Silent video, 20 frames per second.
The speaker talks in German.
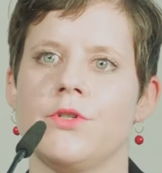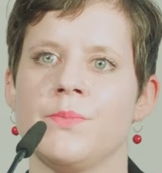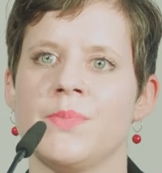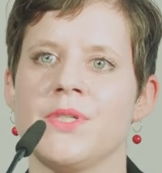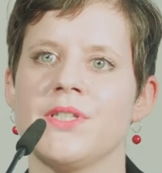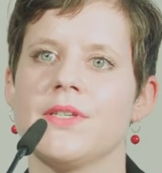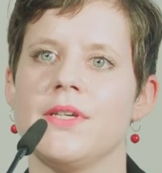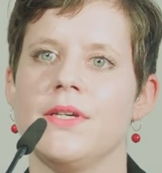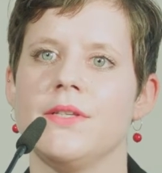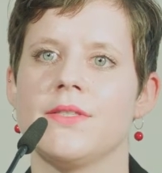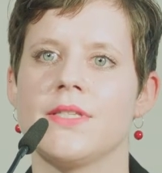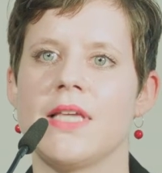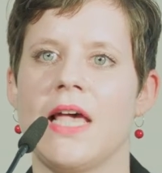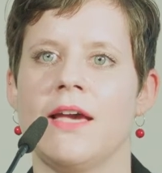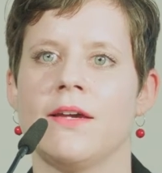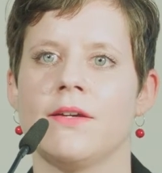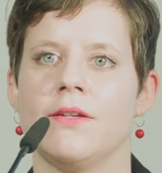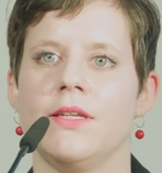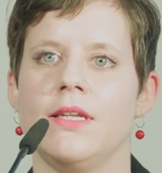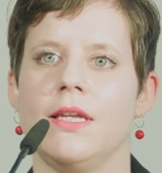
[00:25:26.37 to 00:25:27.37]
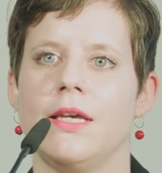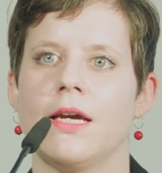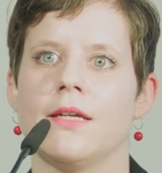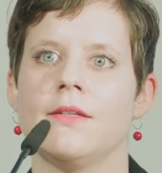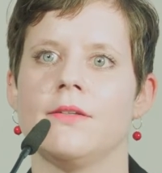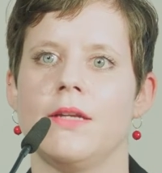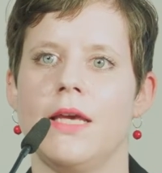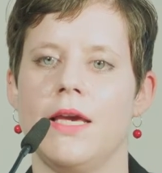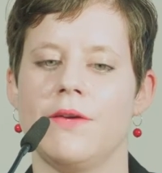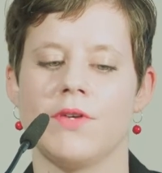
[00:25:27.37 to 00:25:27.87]
Dubisky zeigen in
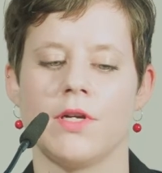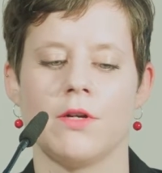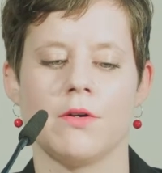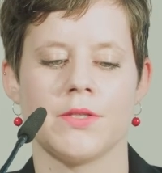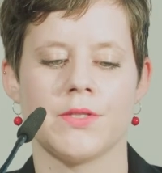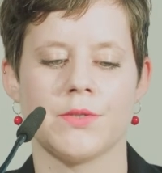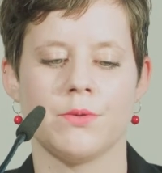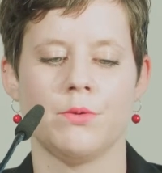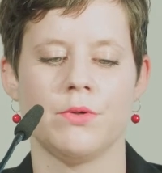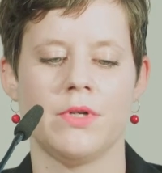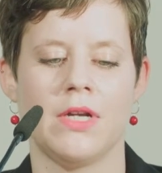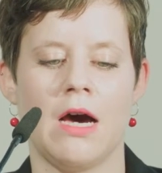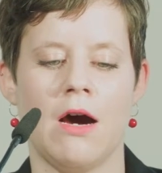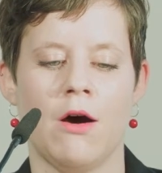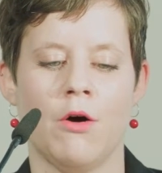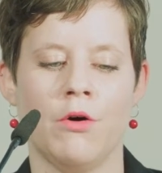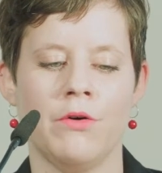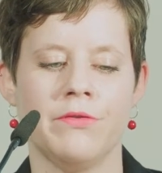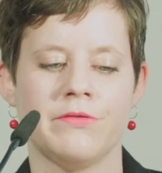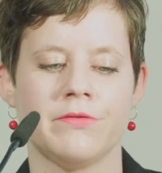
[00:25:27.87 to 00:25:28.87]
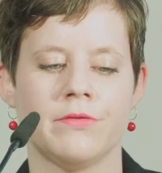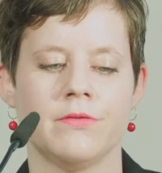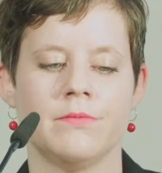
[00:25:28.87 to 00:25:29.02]
ihren Evaluationen auf,